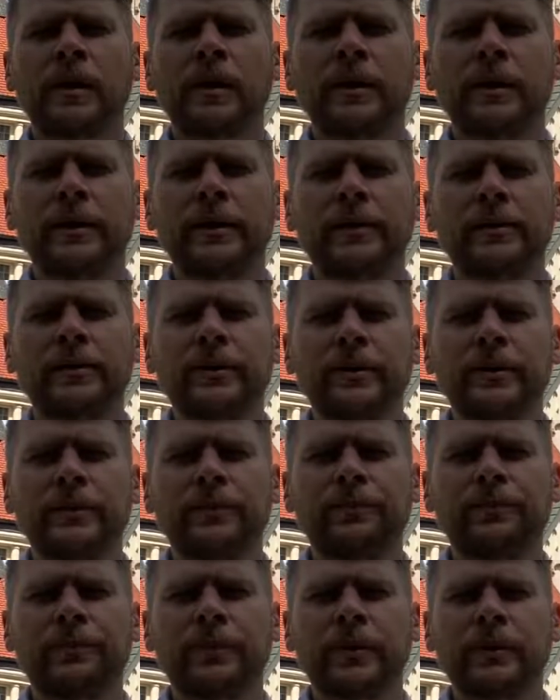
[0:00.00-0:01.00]
E,
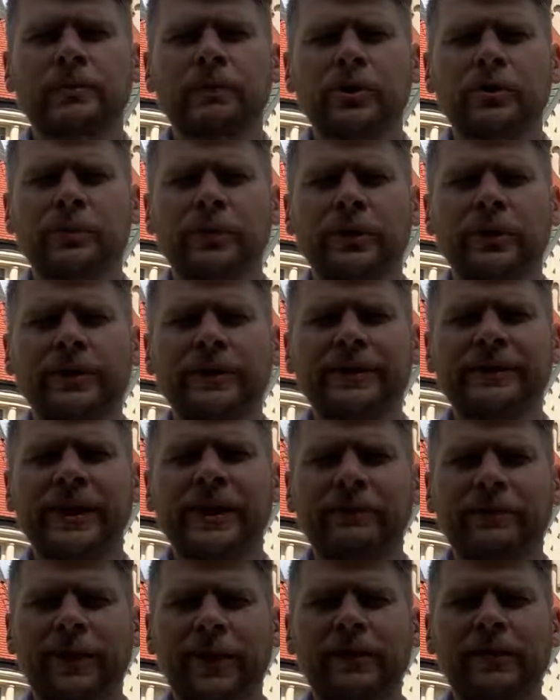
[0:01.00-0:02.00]
byśmy
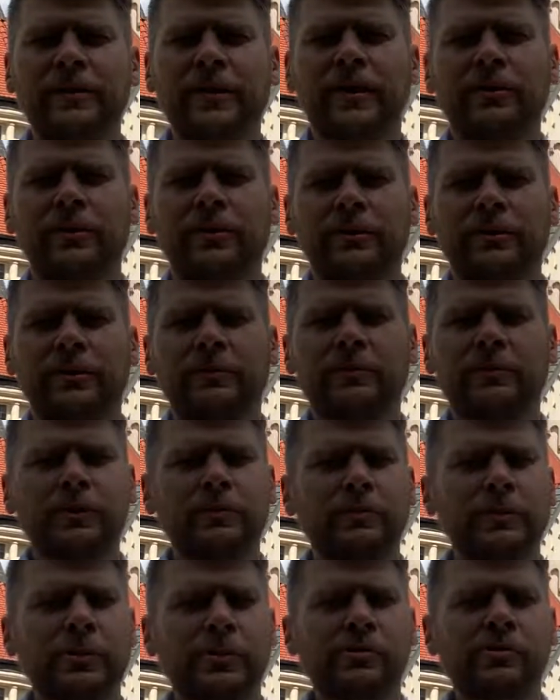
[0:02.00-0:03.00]
stawali na nogi,
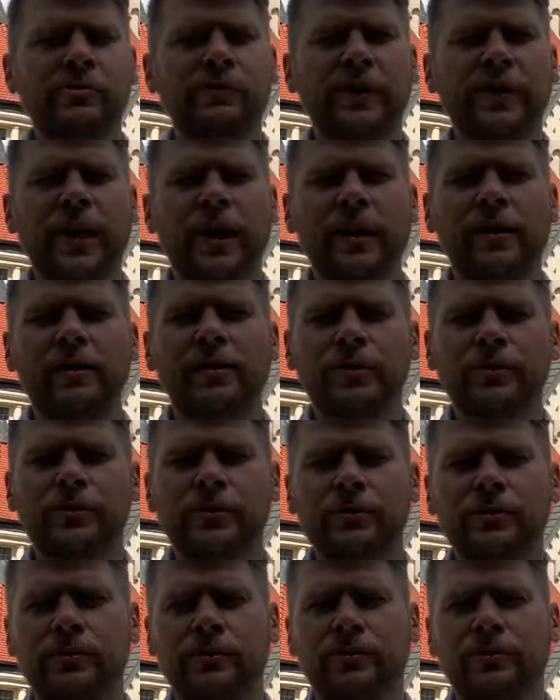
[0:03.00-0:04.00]
byśmy rozwijali
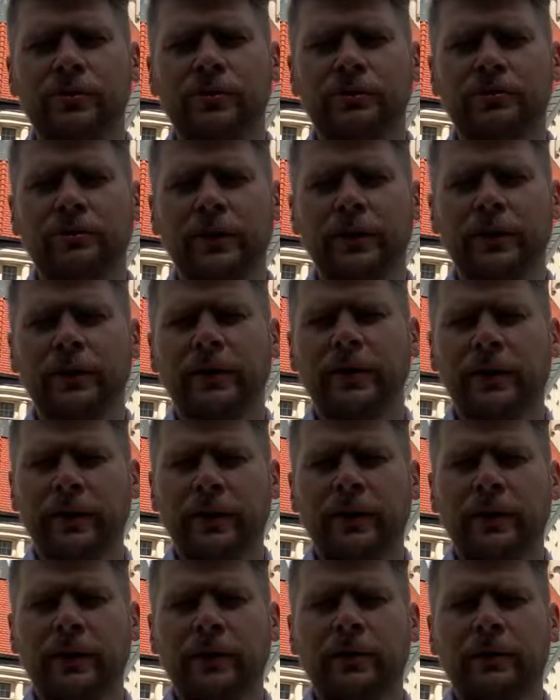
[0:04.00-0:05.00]
nasze skrzydła
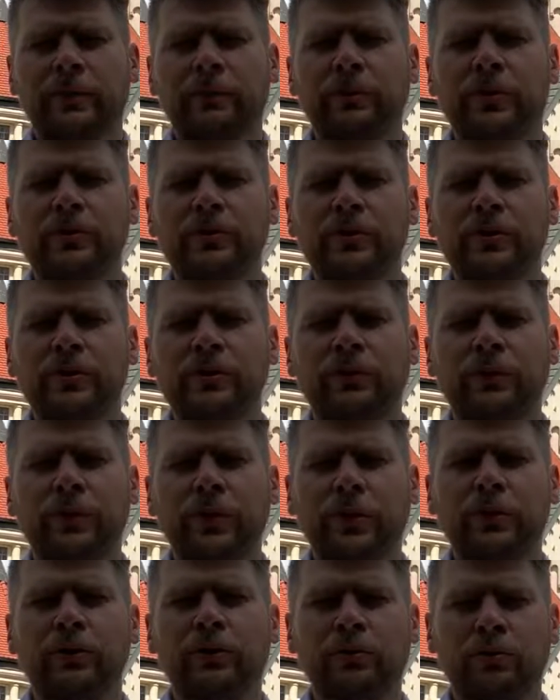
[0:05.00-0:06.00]
w mocy
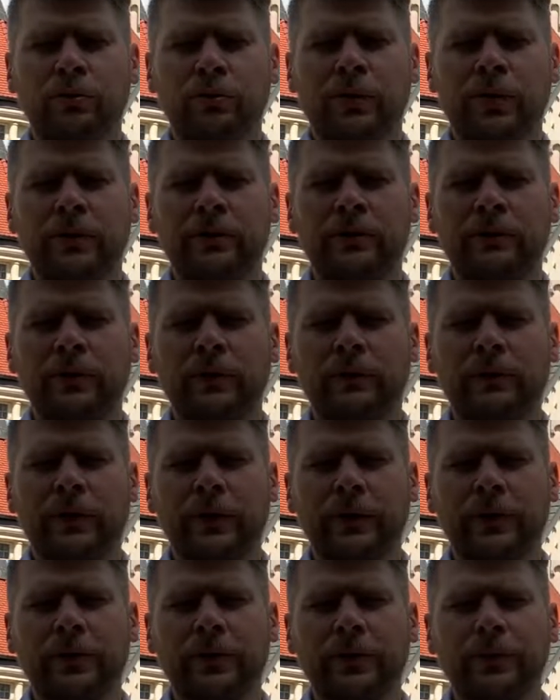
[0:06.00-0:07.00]
Twojego Ducha
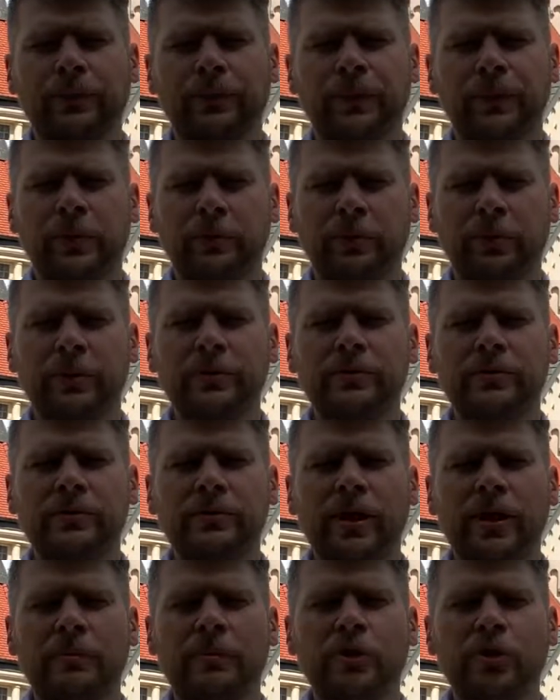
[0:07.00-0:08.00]
Świętego. Ty bądź z
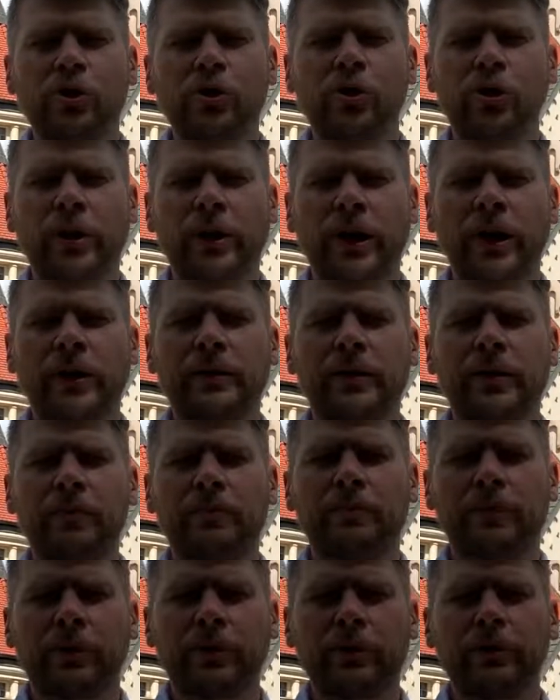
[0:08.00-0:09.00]
nami, ochraniaj,
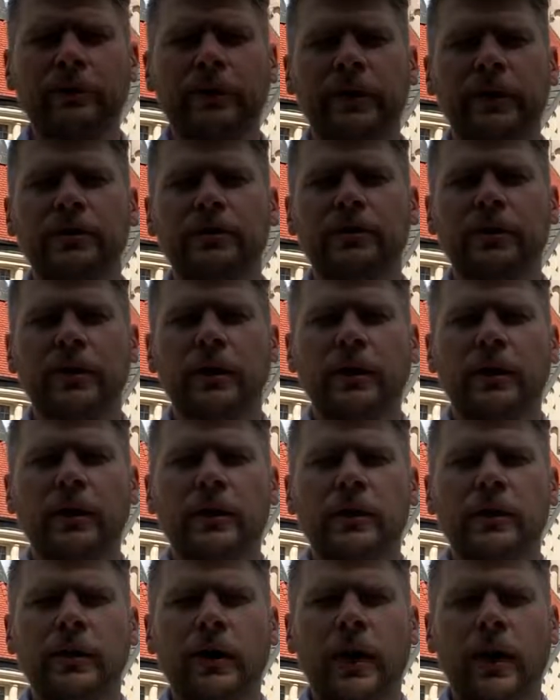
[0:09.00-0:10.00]
prowadź,
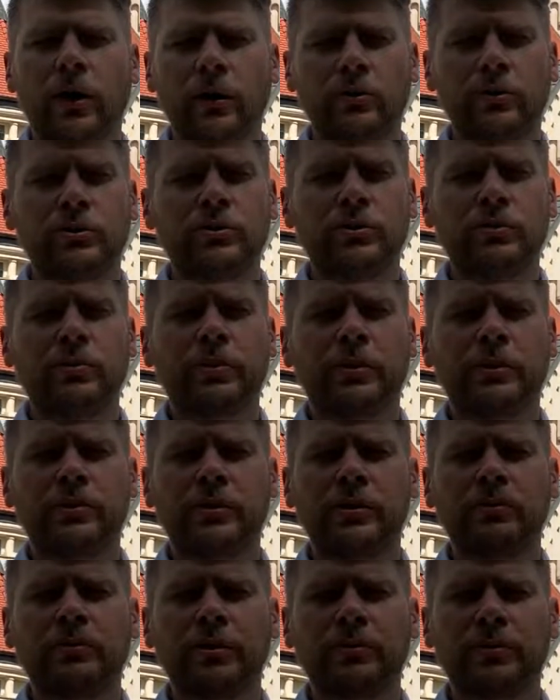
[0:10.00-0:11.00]
a o to Cię
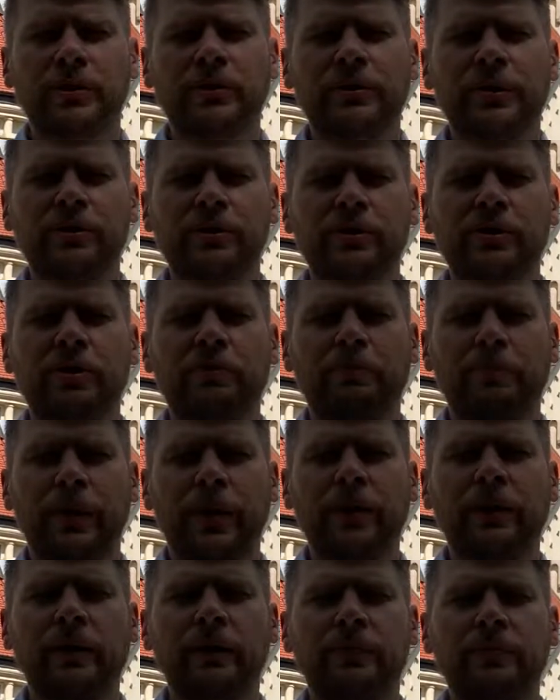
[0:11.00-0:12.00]
prosimy przez naszego
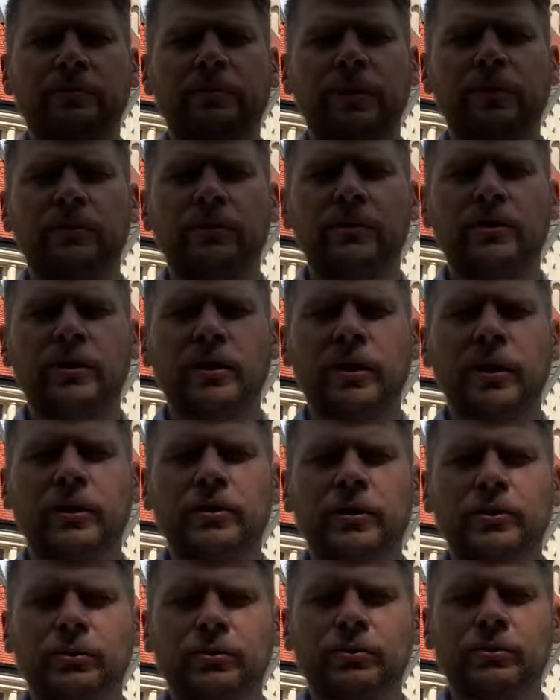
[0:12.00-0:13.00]
Pana i Zbawiciela
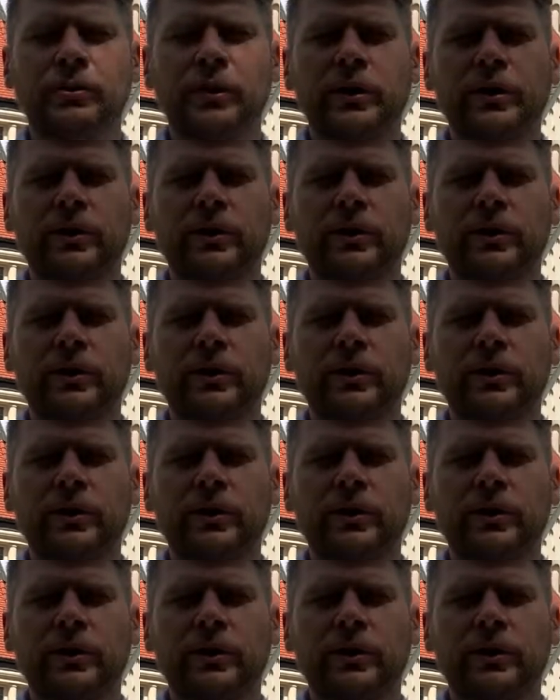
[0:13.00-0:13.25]
Jezusa